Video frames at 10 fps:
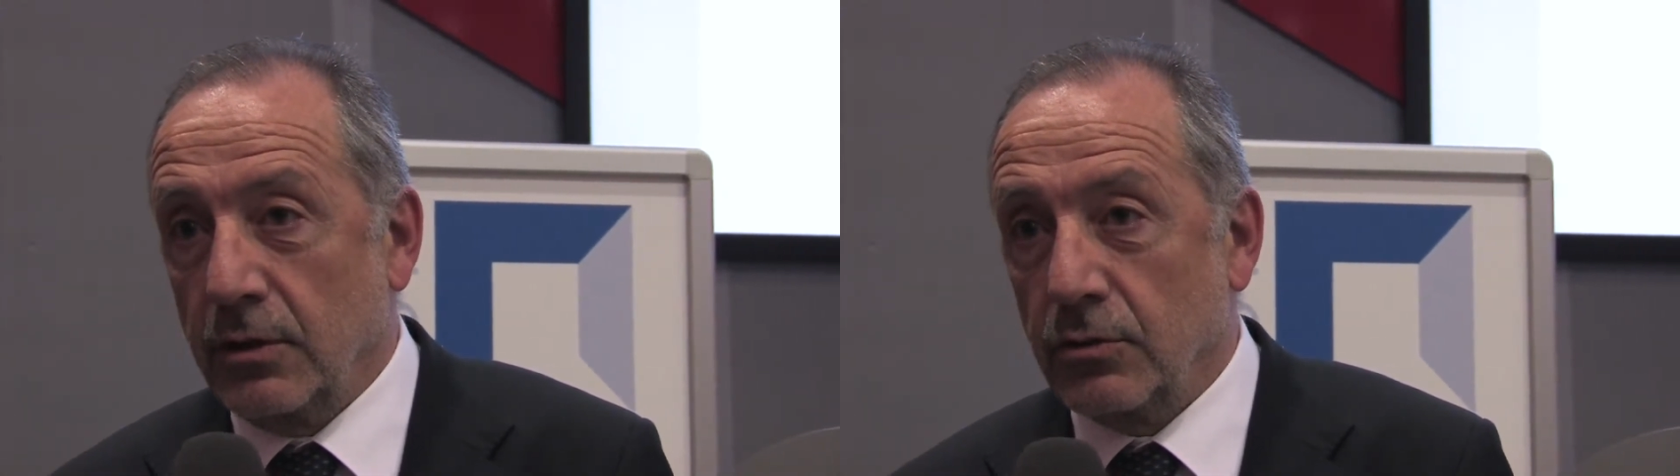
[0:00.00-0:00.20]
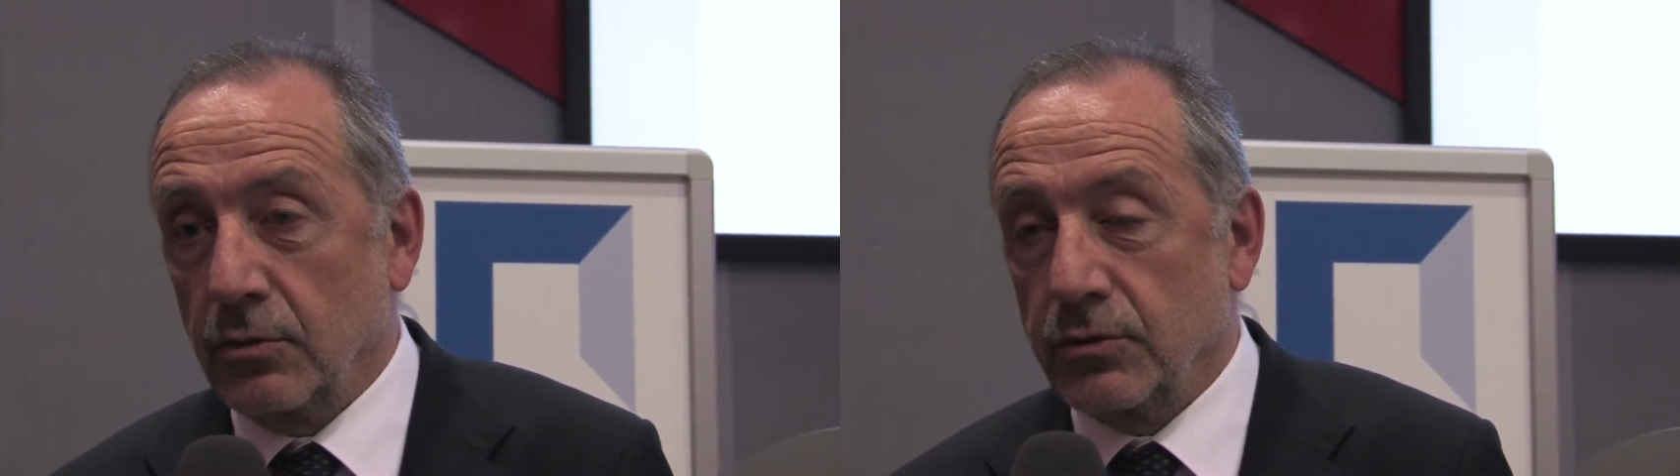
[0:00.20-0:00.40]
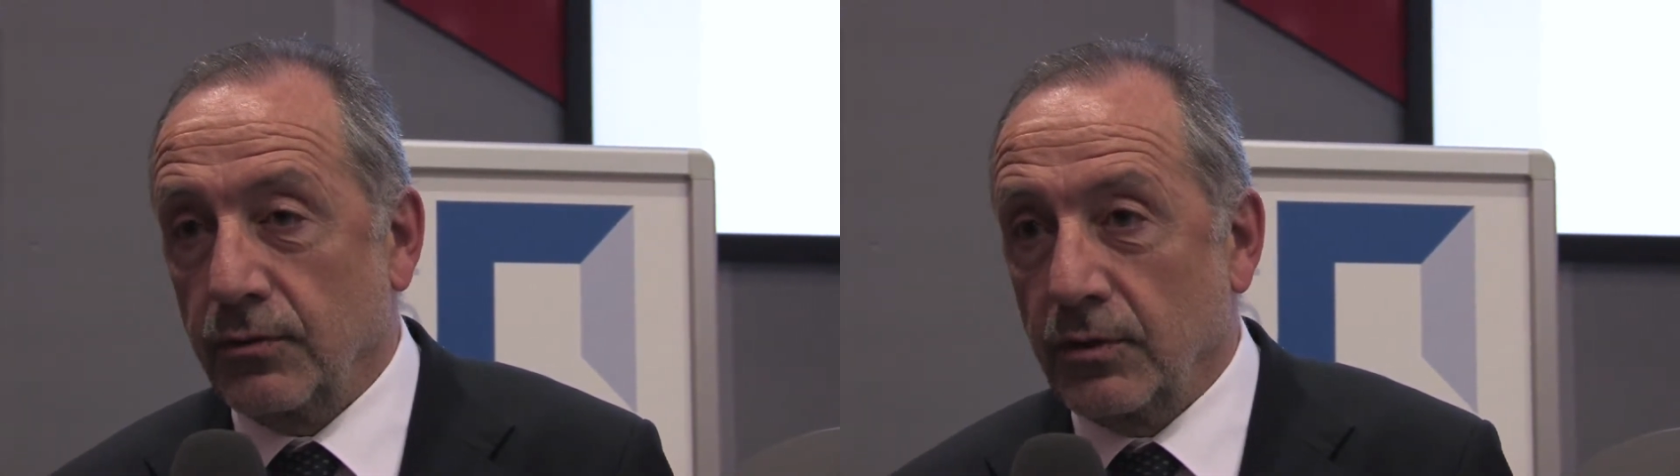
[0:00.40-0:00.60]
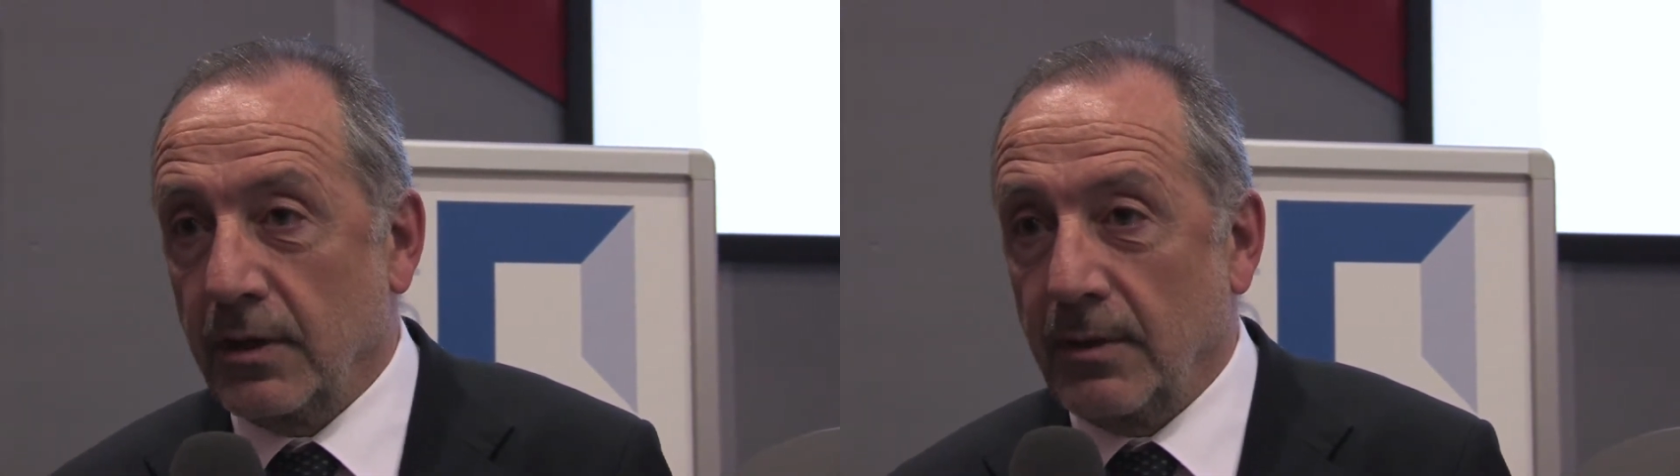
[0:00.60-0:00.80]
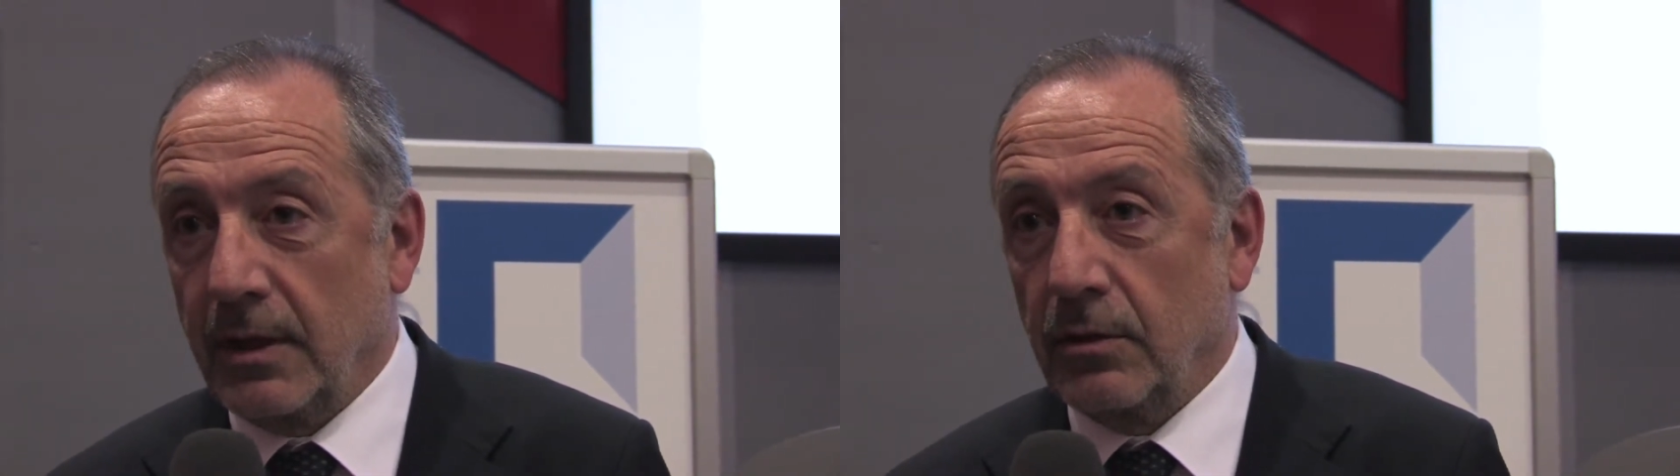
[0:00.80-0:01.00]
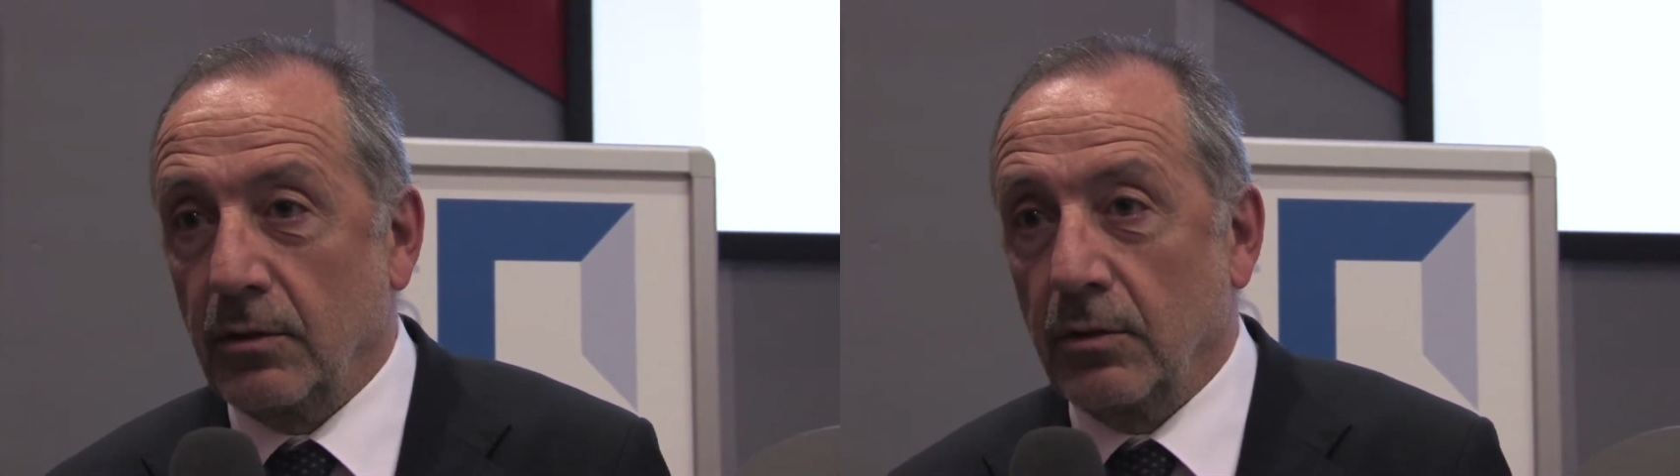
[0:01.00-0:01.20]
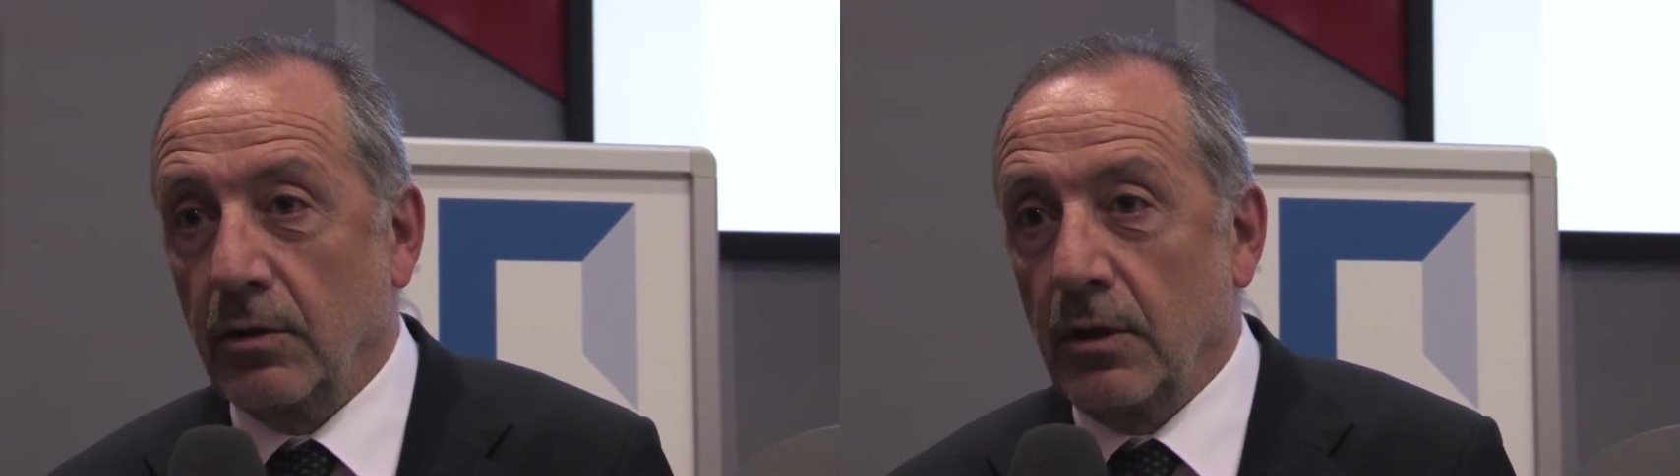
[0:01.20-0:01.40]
sullo sfruttamento